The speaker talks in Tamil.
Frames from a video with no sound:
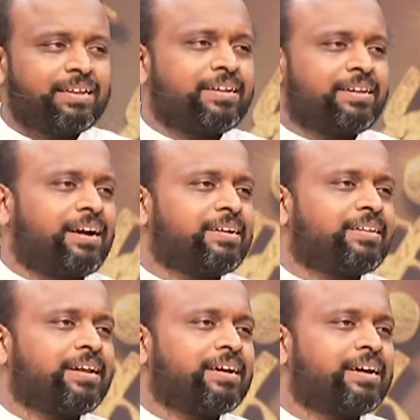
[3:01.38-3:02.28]
அந்தந்த
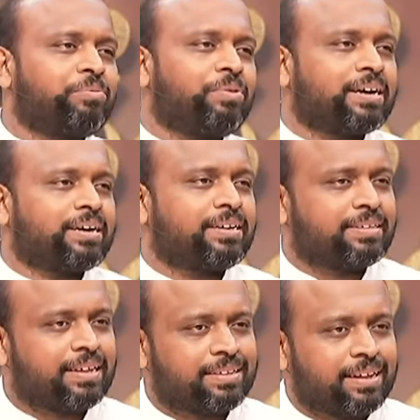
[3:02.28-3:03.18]
நாள் தருகிற வாக்கு
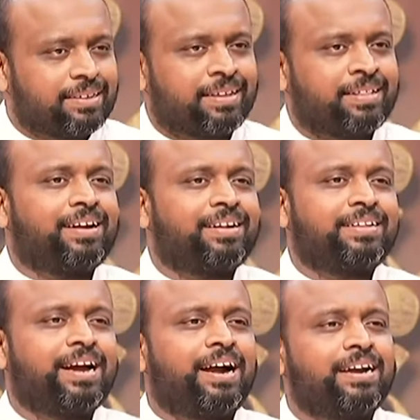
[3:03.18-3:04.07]
தத்துவத்தை தான்
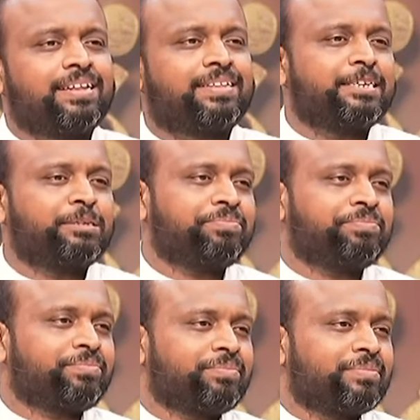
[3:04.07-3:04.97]
தியானித்து
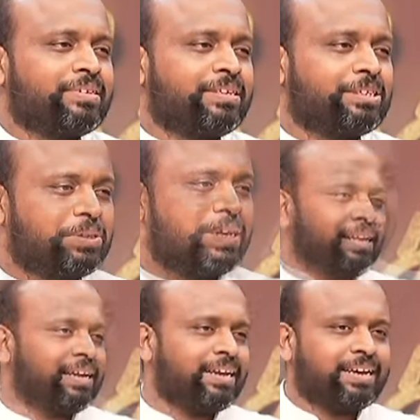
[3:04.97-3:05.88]

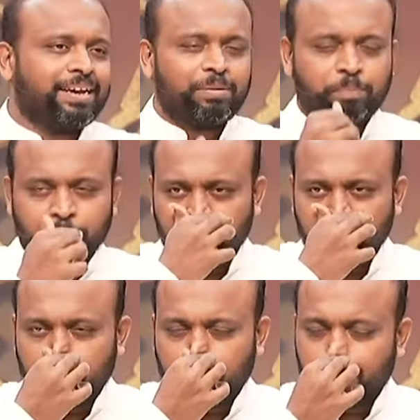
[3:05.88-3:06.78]
சுதந்திரிக்க
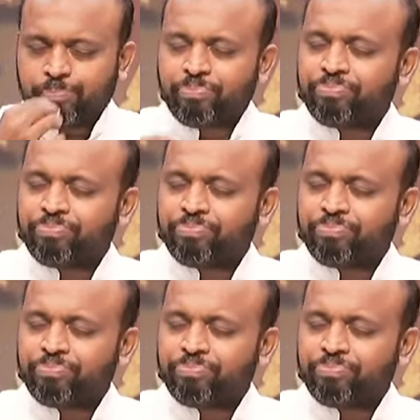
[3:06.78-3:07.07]
போகிறோம்